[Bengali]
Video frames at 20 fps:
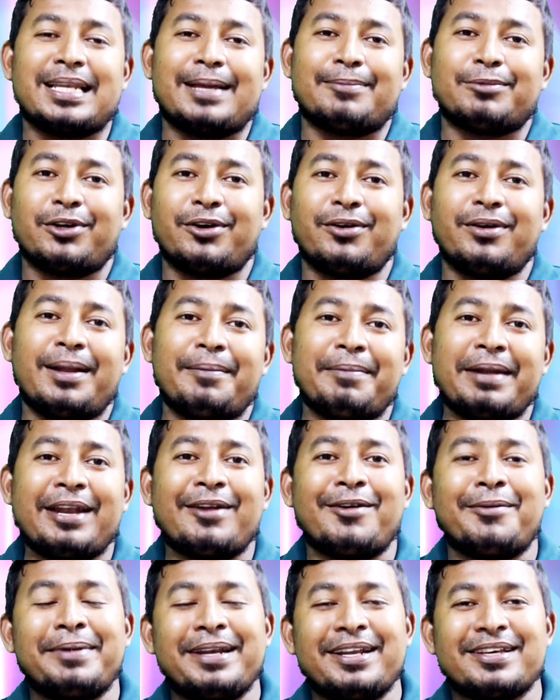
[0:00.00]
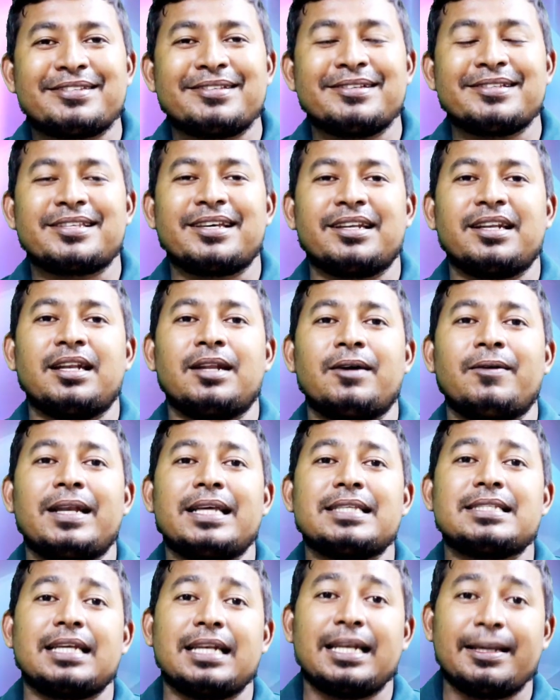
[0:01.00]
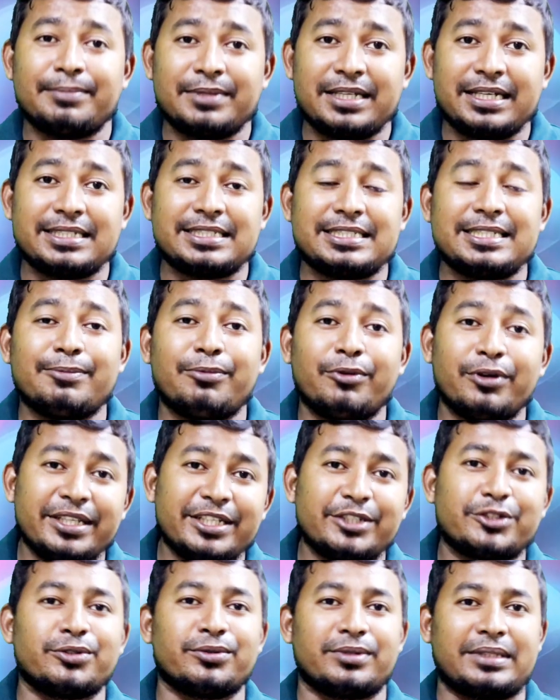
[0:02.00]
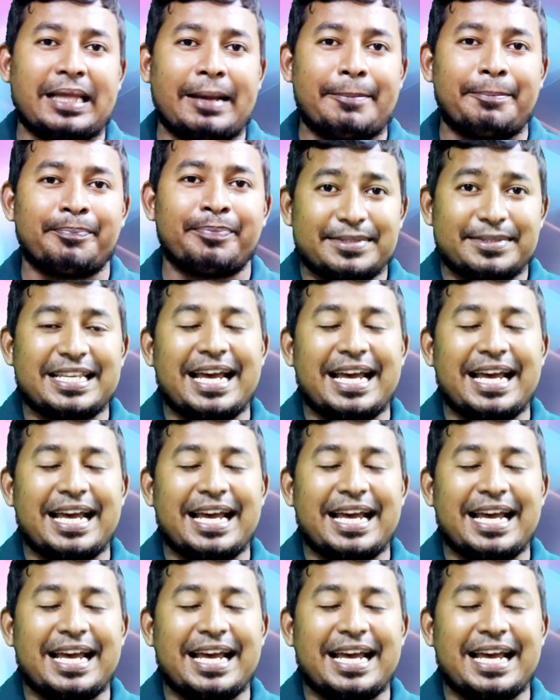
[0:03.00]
ছিলাম তখন আমরা নবী রাসুল সাল্লাহ আলাই সাল্লামদের জীবনী শুনতাম